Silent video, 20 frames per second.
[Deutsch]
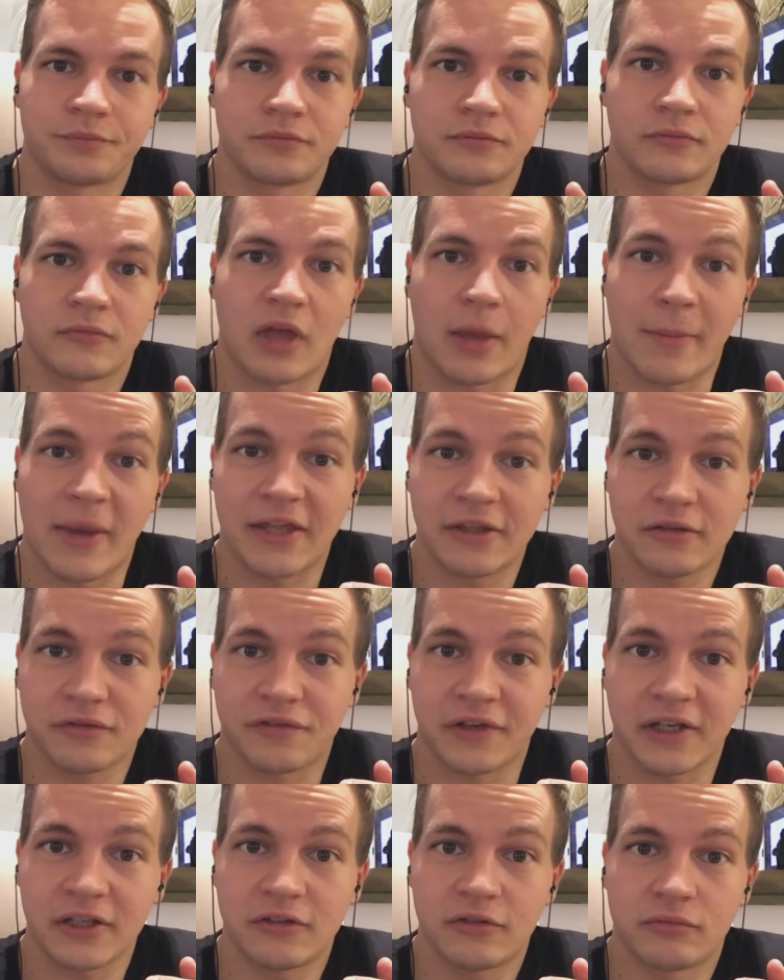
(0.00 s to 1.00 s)
im
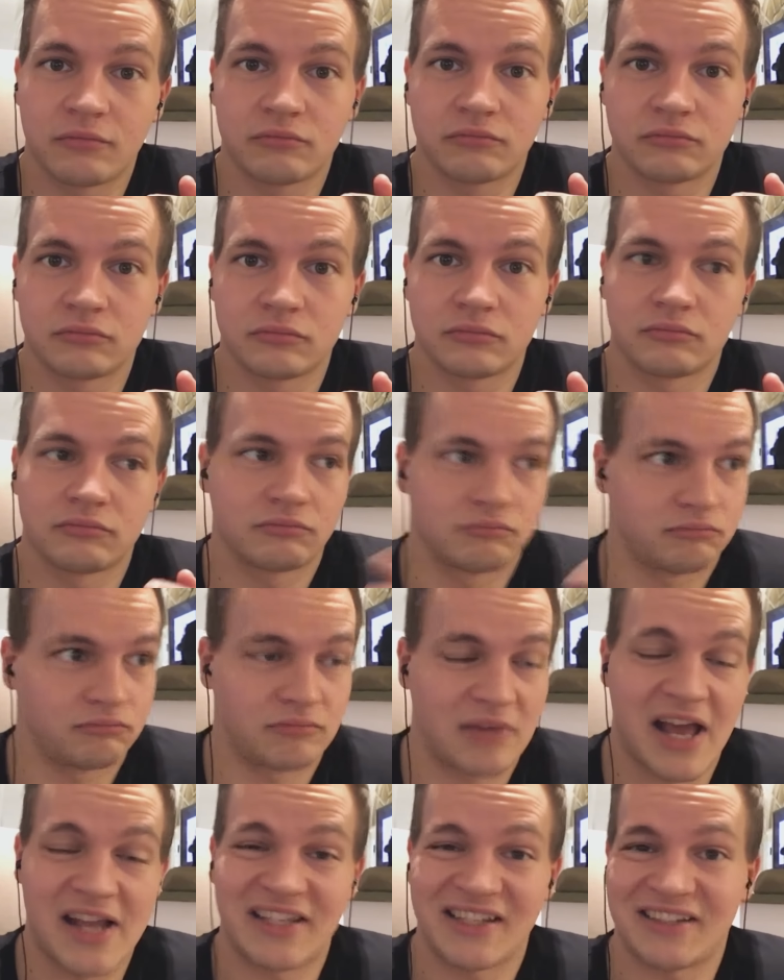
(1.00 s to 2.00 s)
Endeffekt
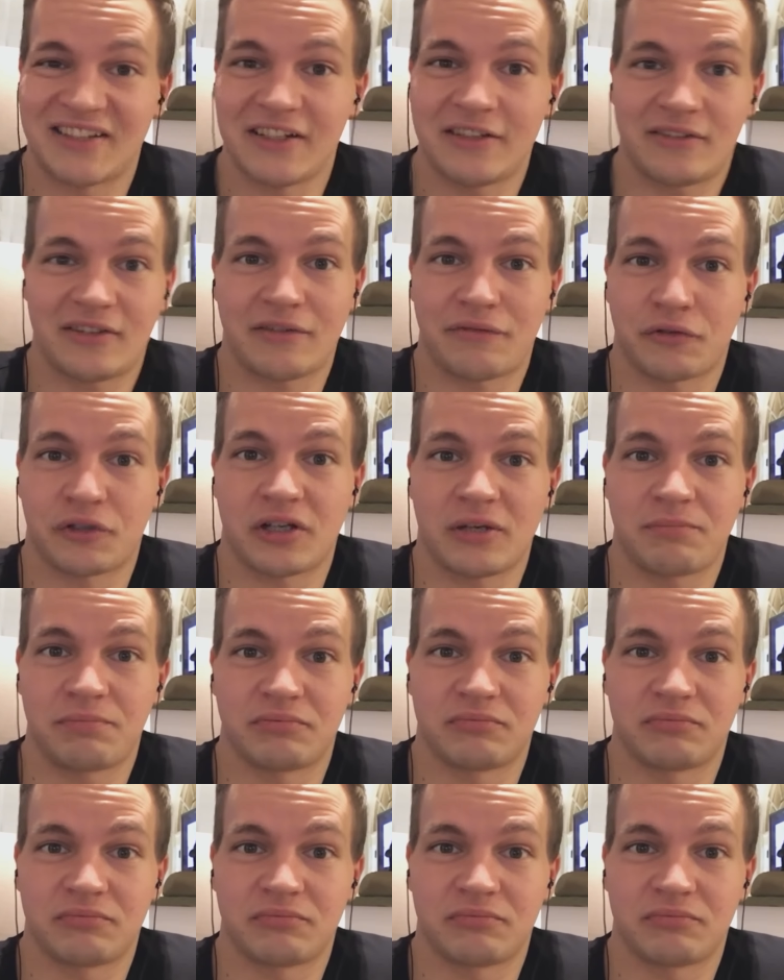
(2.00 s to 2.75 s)
hält dich nichts davon ab,